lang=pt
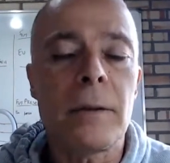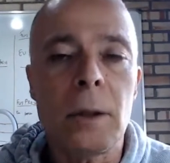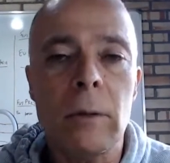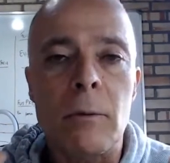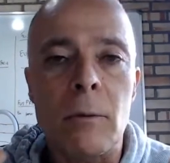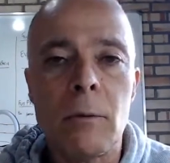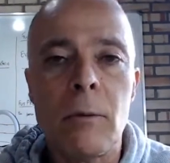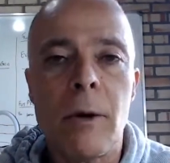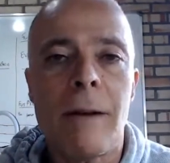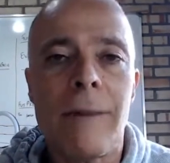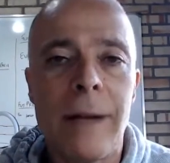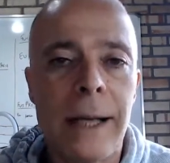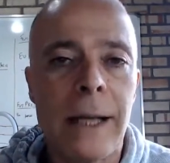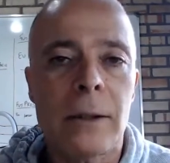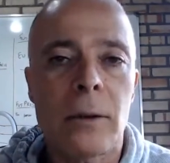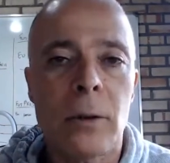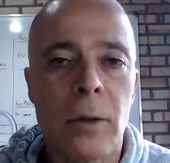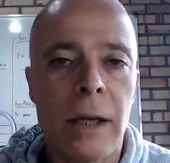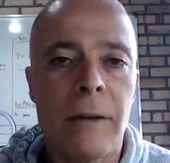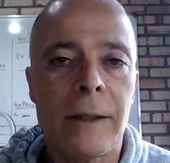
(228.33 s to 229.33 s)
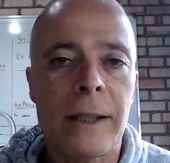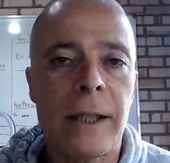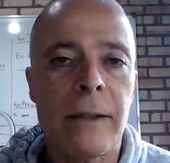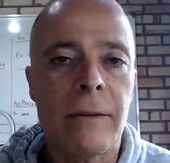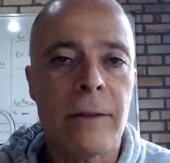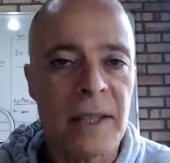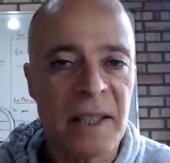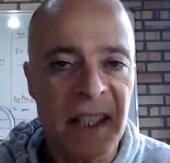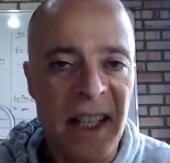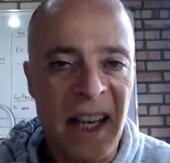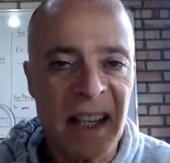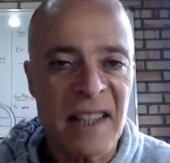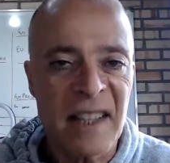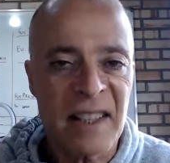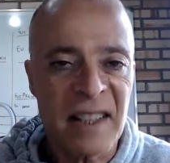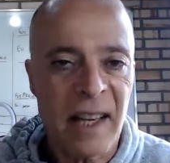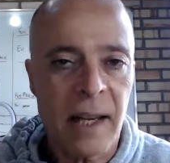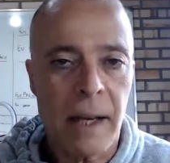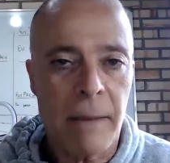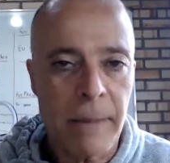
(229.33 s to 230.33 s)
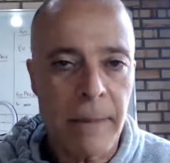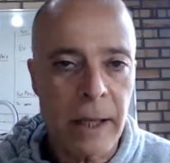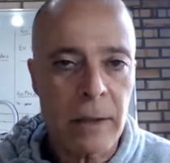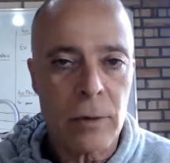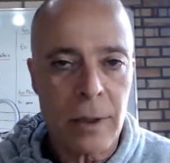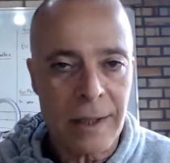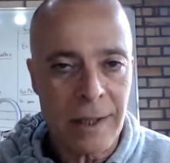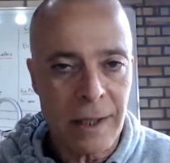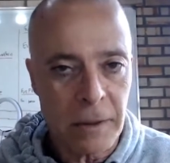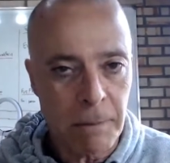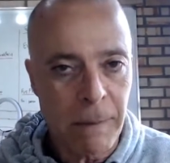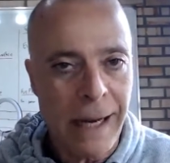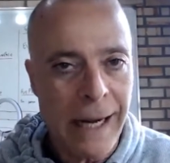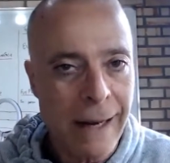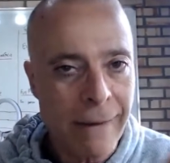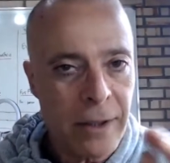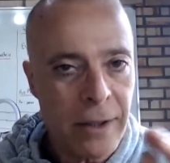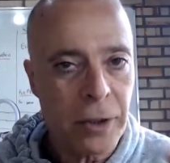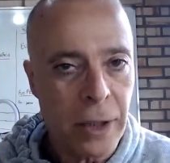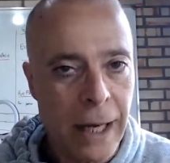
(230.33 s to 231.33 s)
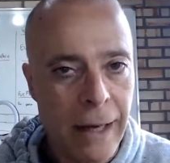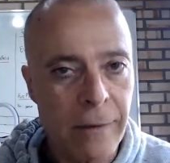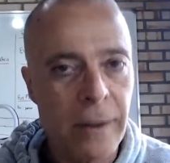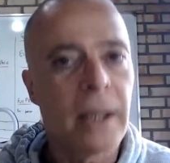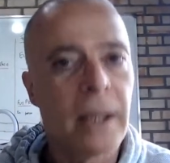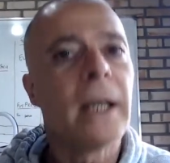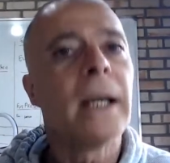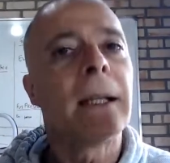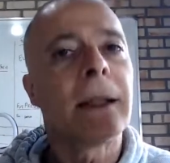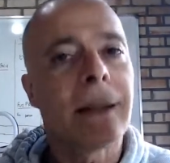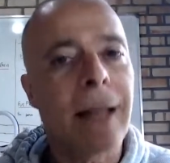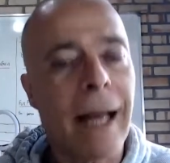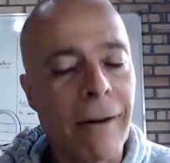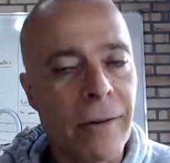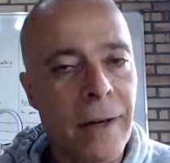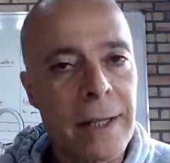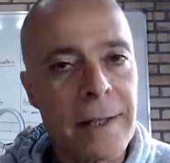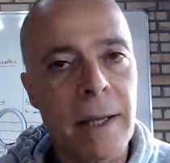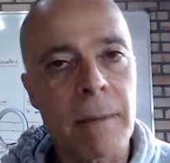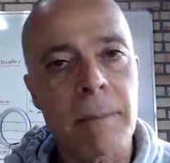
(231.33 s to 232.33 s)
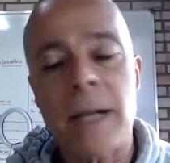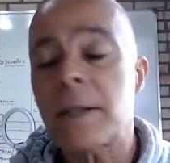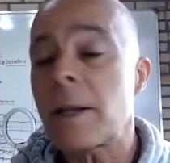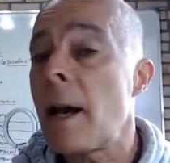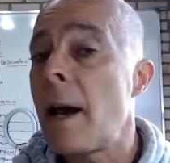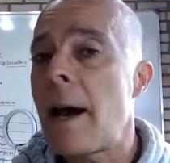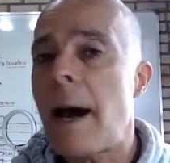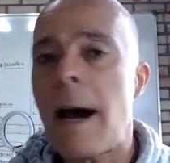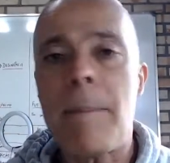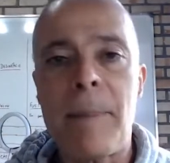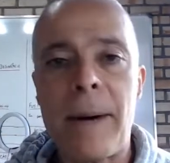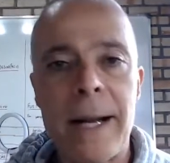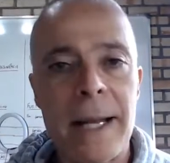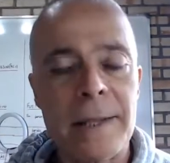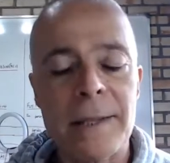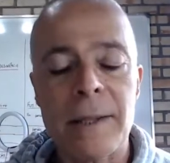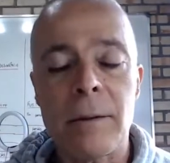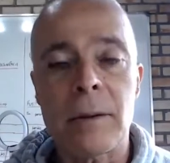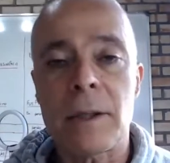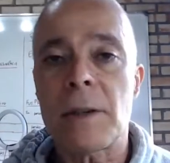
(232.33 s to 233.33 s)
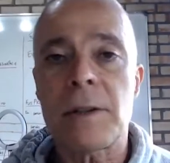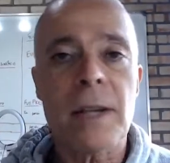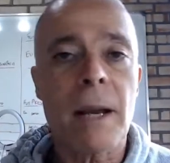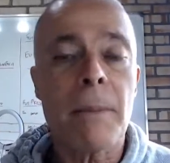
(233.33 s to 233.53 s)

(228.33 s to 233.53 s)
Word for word: Então, o avaliador ele vai ter que ver se esses elementos, essas palavras-chave da frase temática aparecem no texto.